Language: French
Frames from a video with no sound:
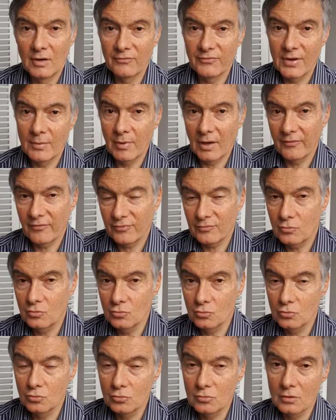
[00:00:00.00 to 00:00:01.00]
enfin bref,
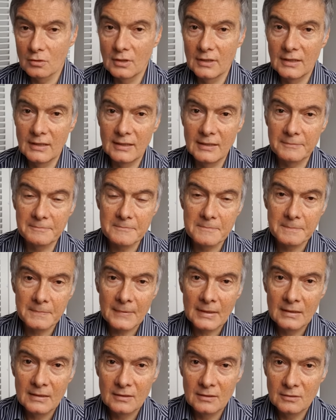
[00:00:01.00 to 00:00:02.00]
toutes les,
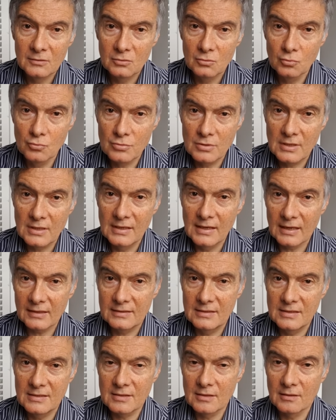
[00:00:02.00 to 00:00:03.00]
tout ce qui est
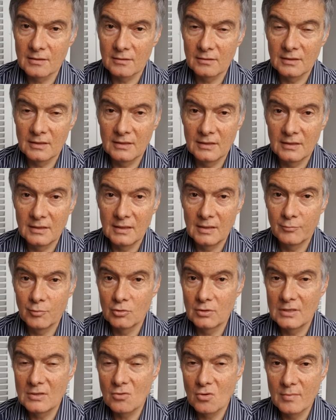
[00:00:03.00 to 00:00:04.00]
artisan et,
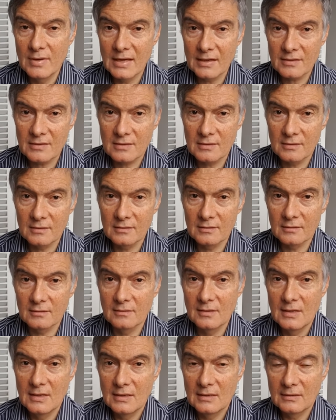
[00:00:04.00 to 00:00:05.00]
petit commerce
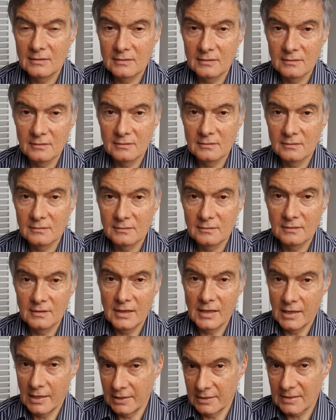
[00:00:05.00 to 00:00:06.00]

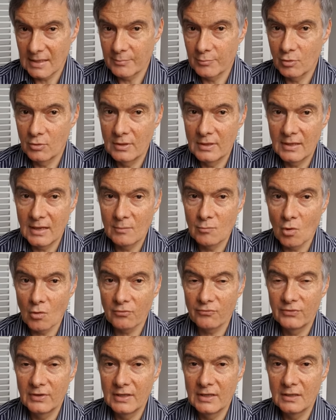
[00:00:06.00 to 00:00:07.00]
est appelé à
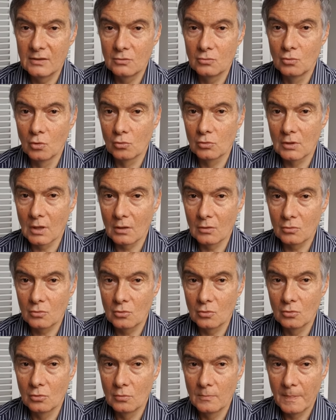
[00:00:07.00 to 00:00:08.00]
morfler, d'autant
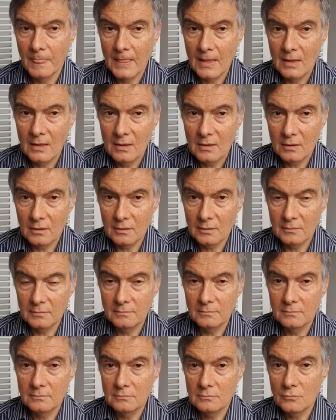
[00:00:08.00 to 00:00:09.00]
que
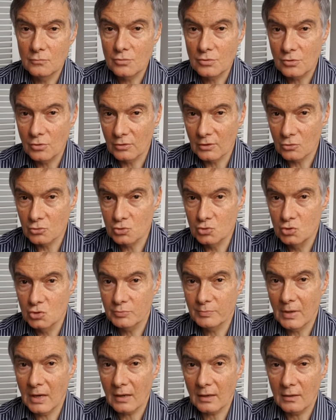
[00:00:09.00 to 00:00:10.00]
si on en
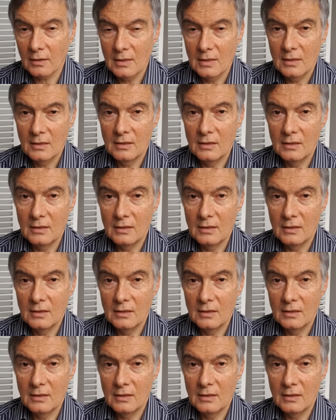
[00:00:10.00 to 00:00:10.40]
juge par